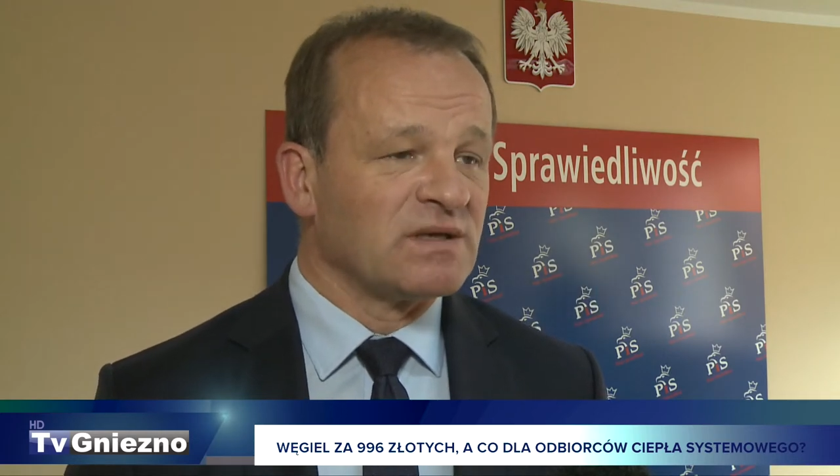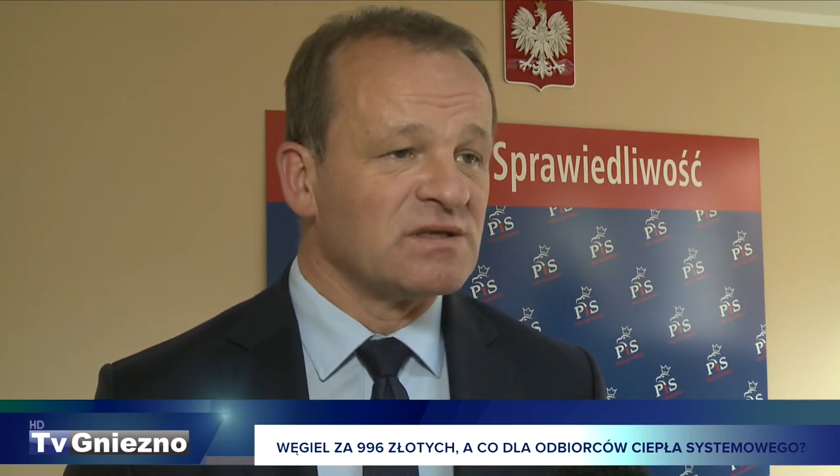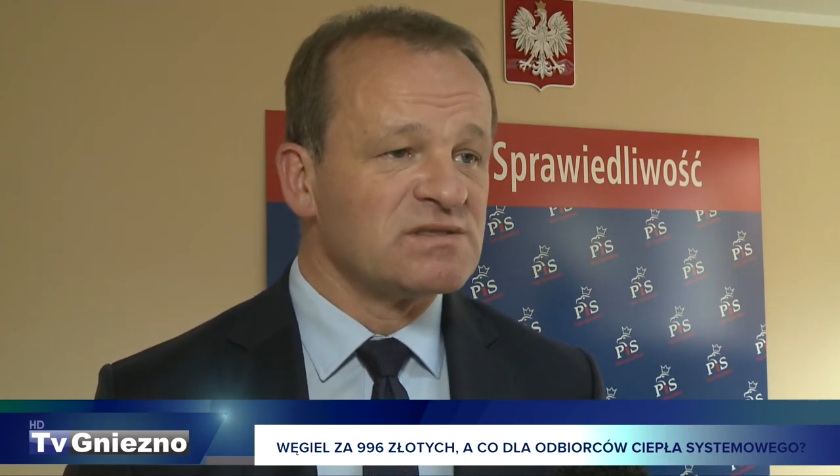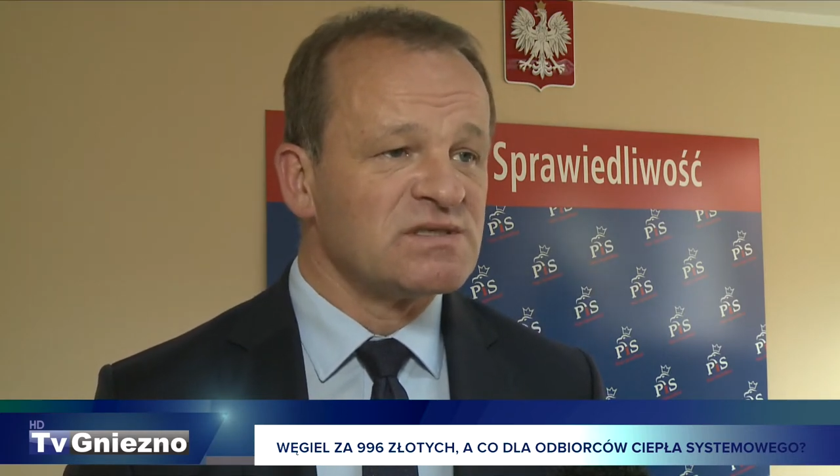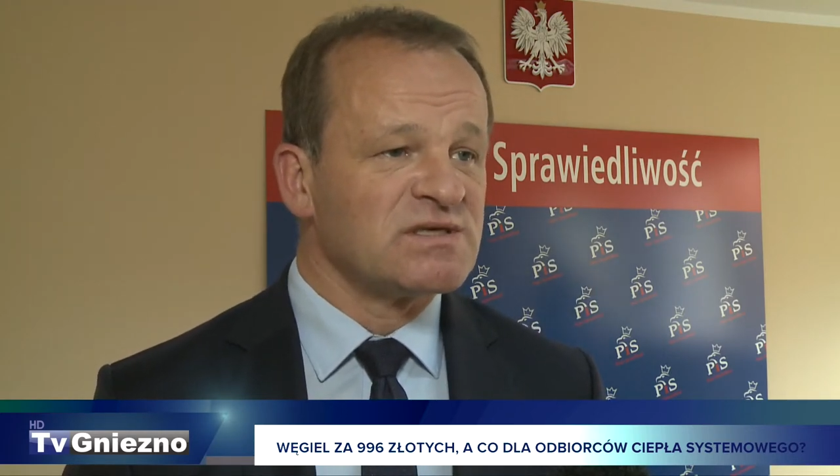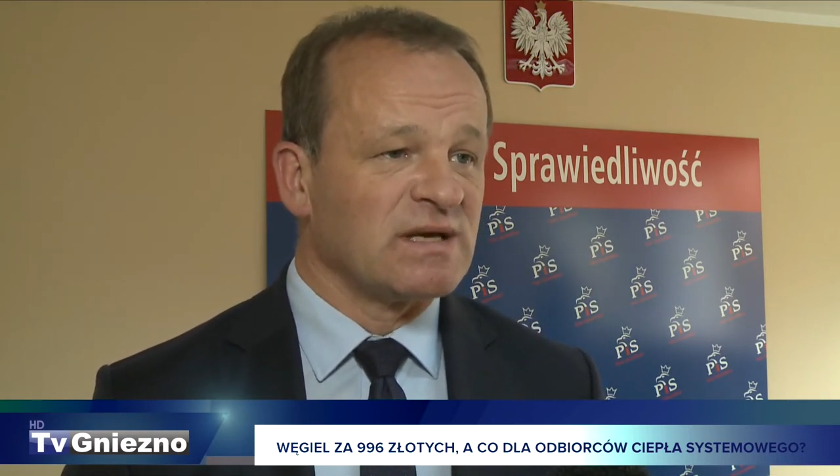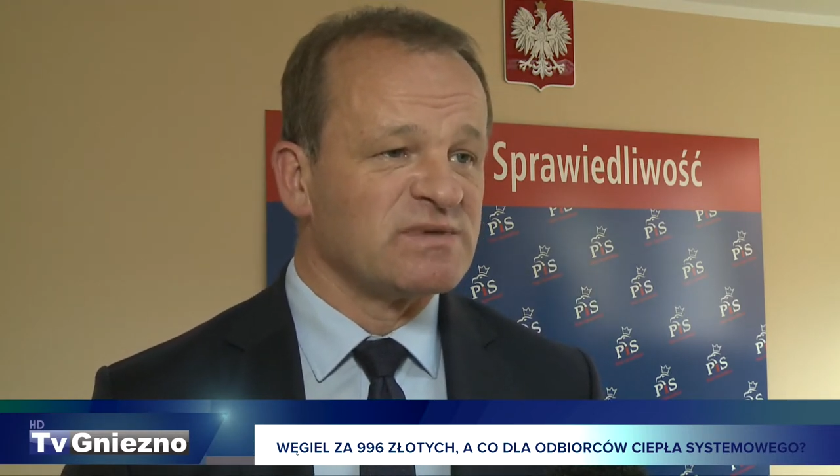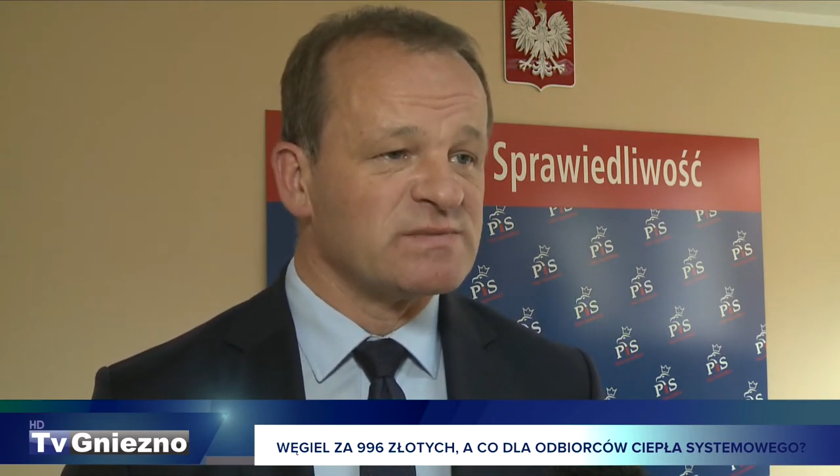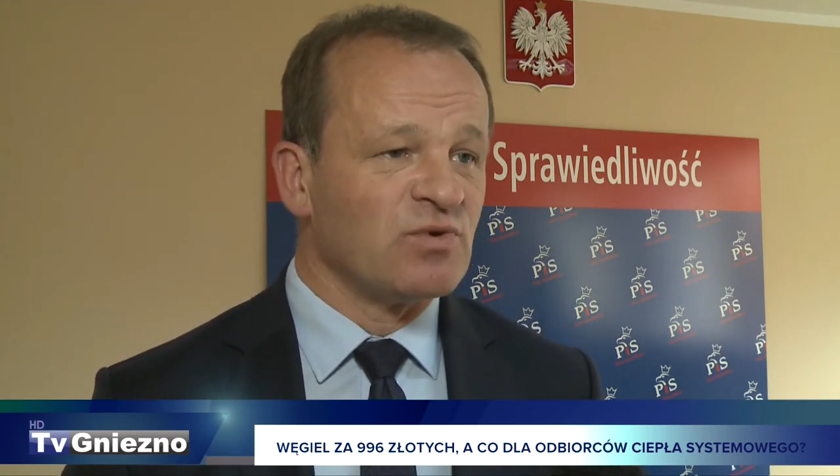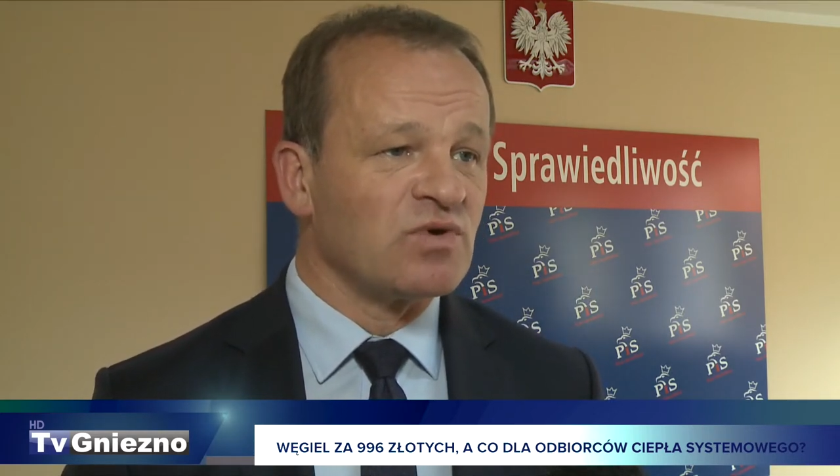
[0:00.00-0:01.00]
decyzję,
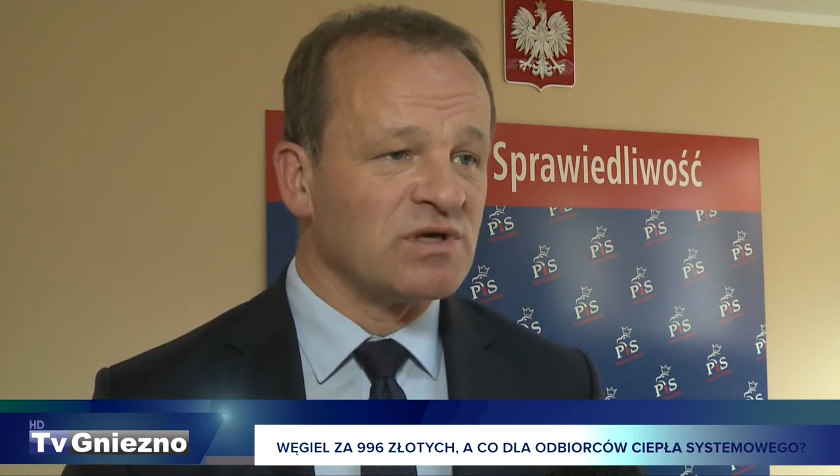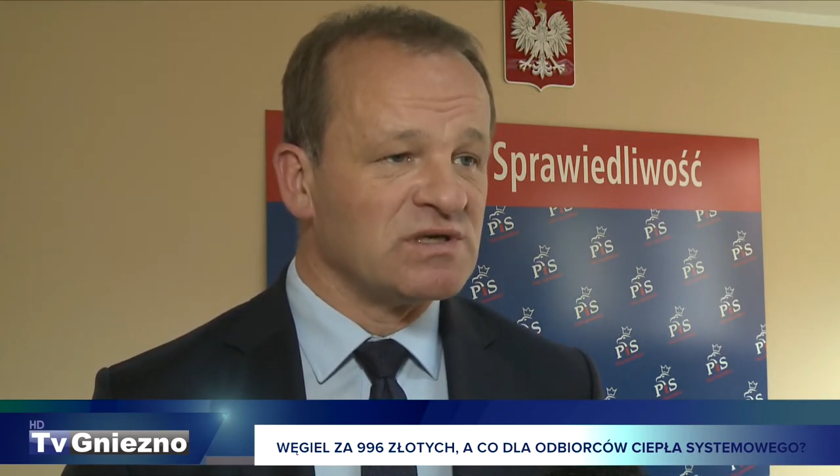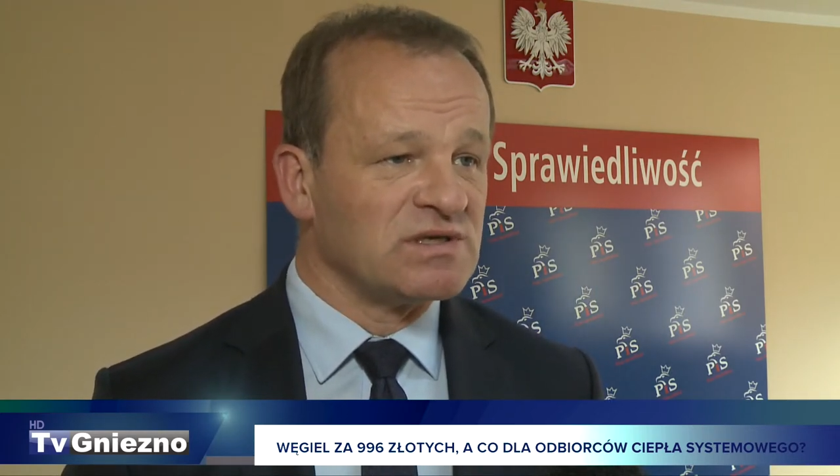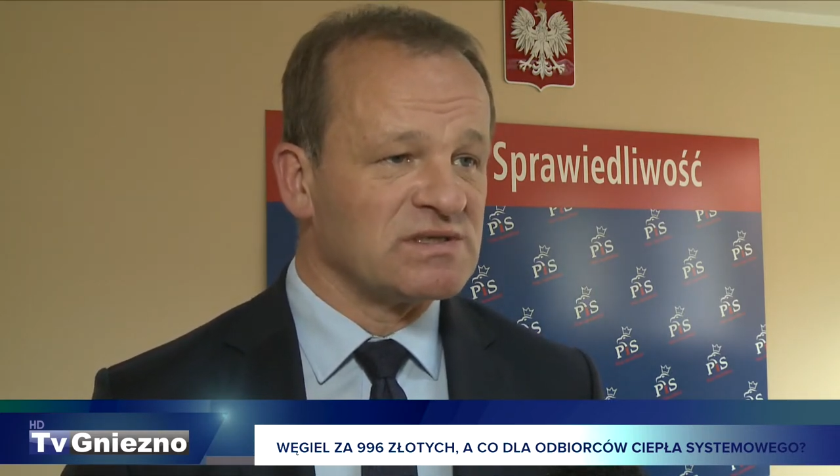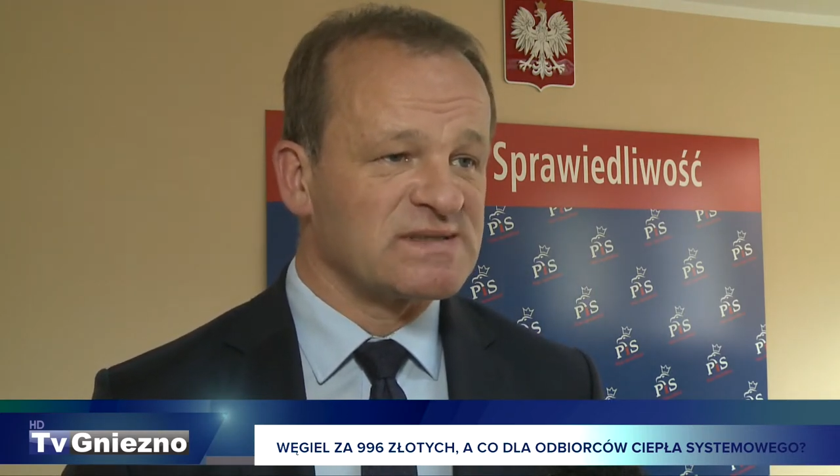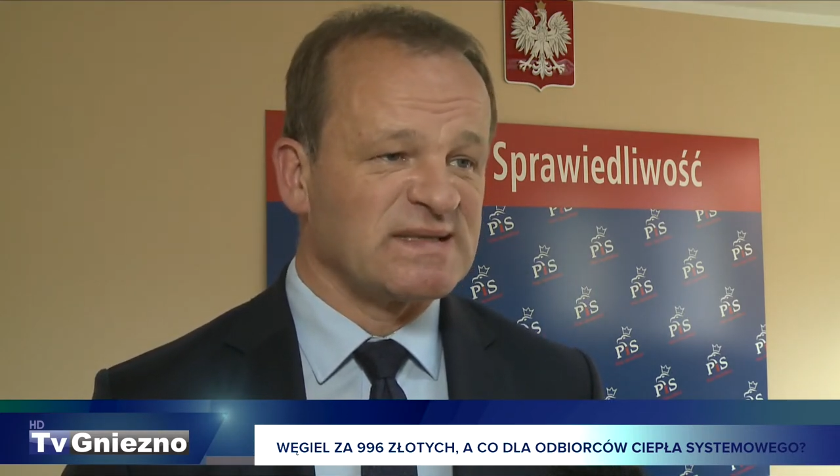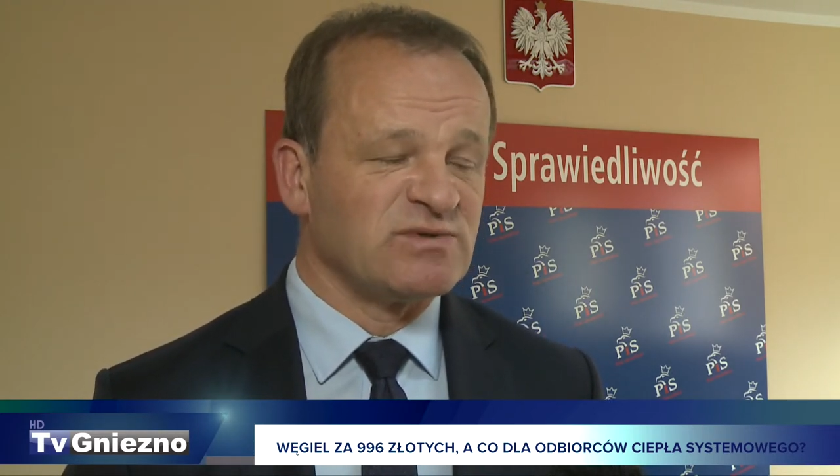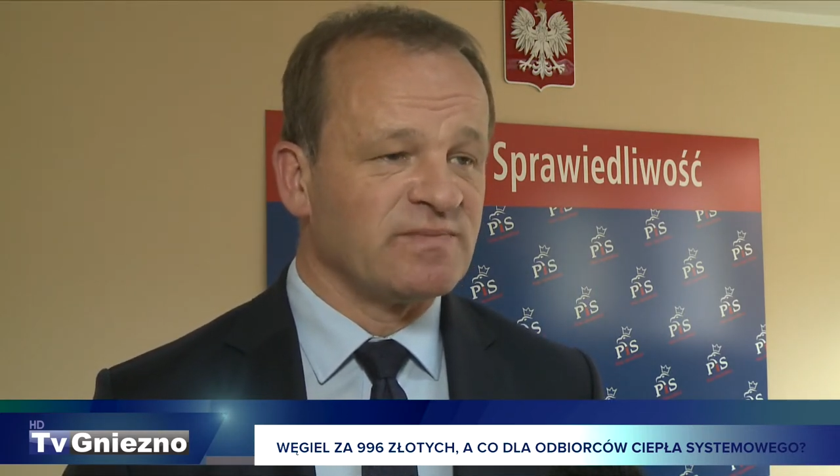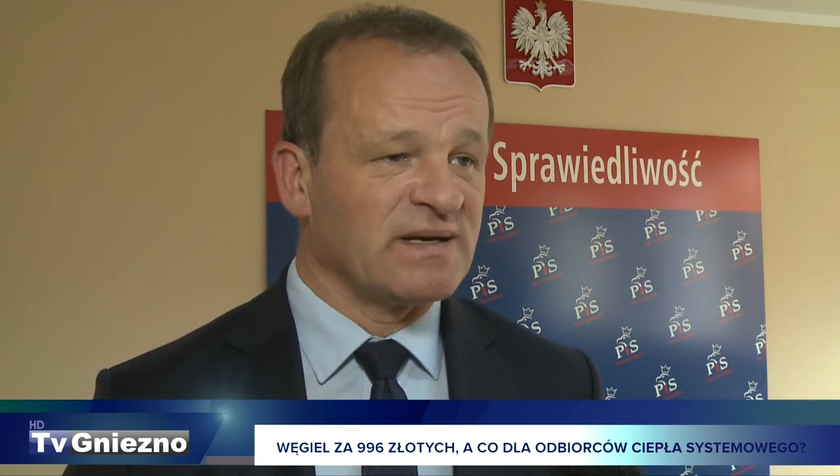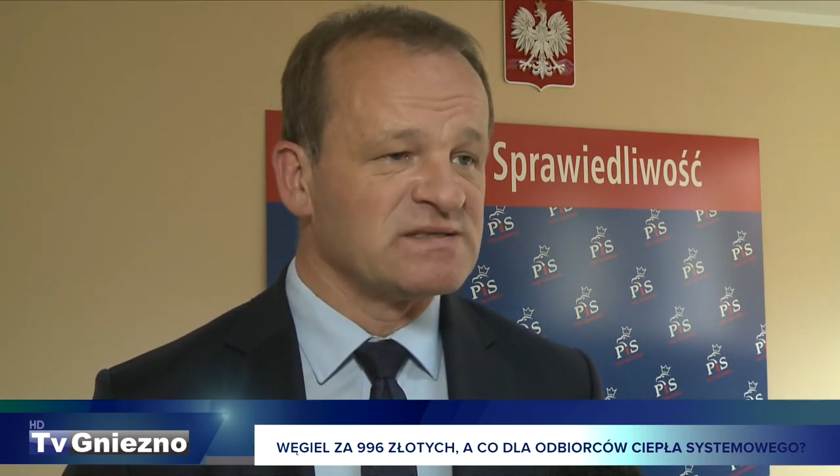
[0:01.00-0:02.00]
aby spółki
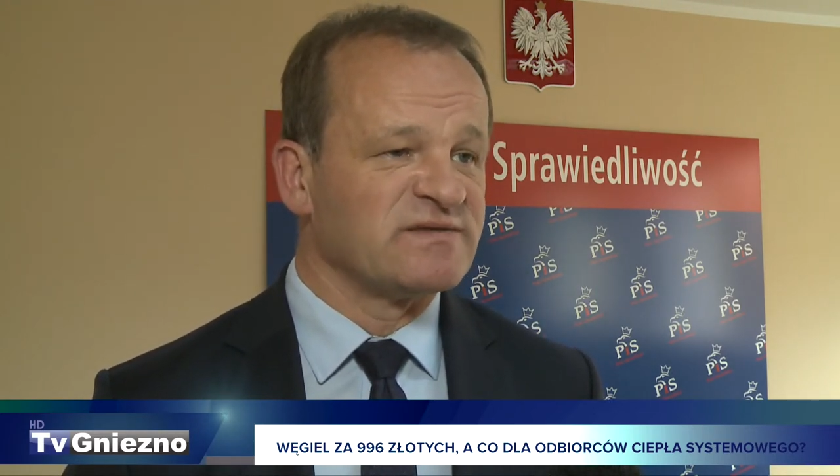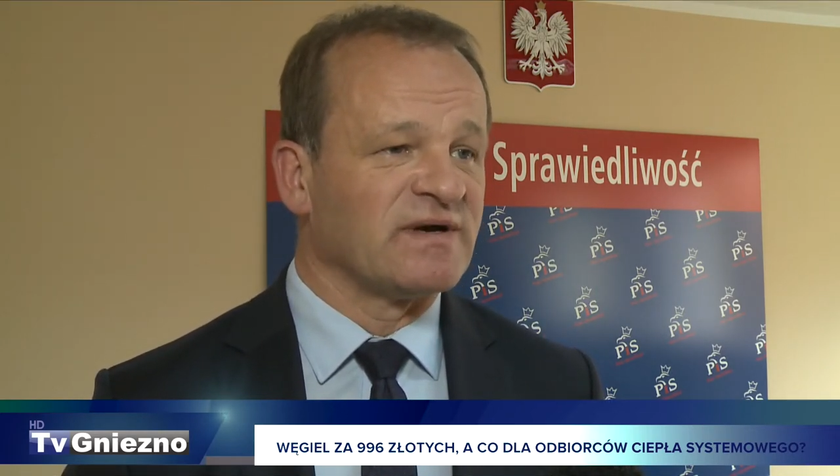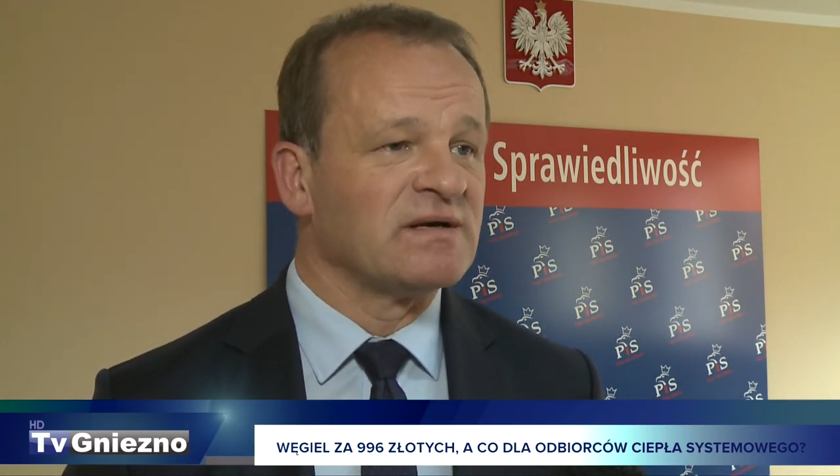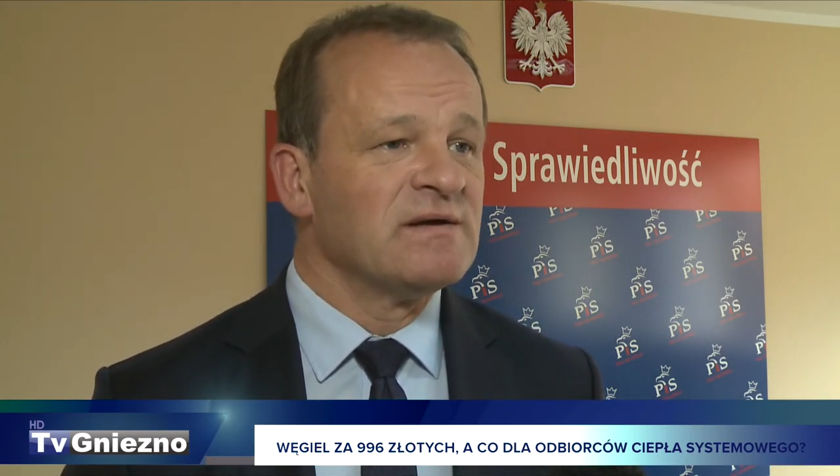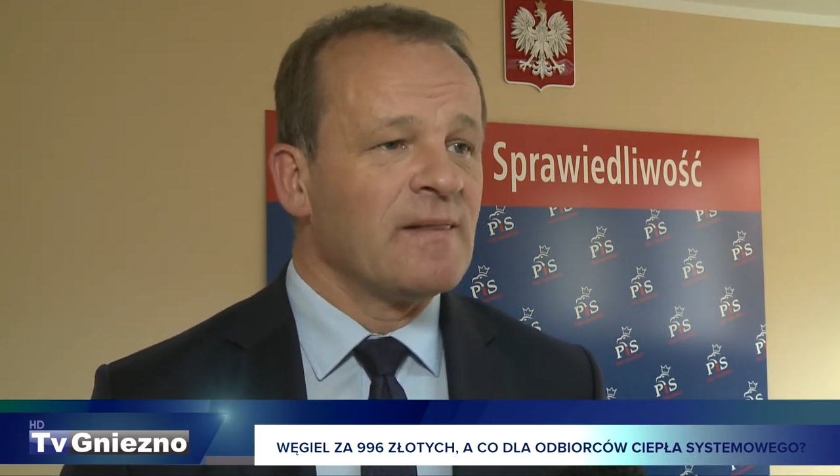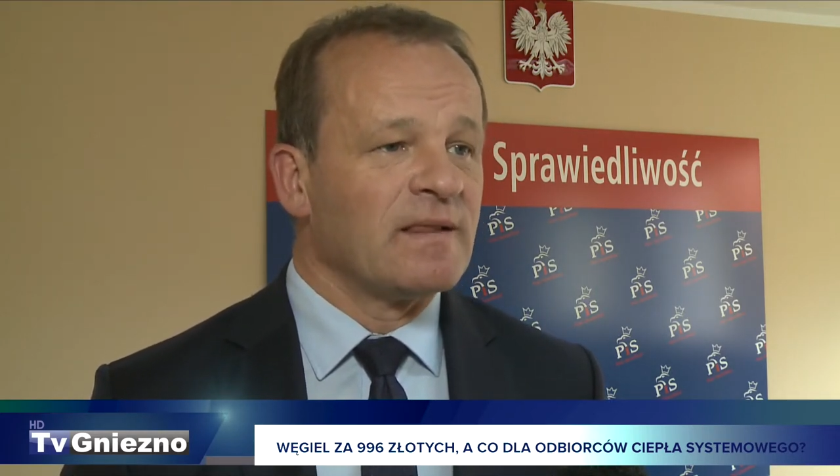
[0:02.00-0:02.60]
Skarbu Państwa